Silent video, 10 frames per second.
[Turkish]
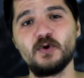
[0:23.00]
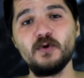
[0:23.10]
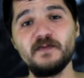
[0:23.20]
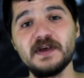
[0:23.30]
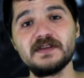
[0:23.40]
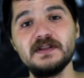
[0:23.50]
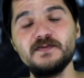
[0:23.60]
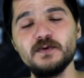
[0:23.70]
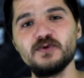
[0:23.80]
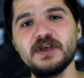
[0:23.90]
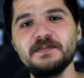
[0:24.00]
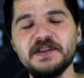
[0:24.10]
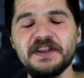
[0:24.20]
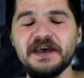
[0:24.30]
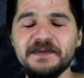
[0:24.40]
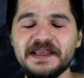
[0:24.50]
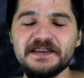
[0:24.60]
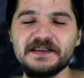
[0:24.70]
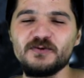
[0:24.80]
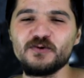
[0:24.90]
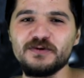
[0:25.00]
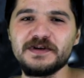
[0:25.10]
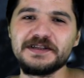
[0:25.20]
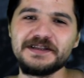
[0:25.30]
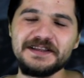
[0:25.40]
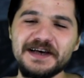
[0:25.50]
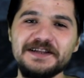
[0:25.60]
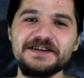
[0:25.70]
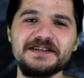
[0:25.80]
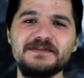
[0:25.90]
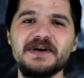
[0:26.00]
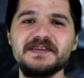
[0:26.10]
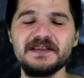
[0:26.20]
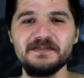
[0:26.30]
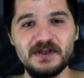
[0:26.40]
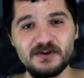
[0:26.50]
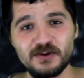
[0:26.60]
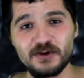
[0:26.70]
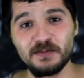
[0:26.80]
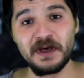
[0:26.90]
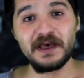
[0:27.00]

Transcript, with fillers: Çok fazla lafı uzatmadan hemen size turnuvanın detaylarından bahsetmek istiyorum.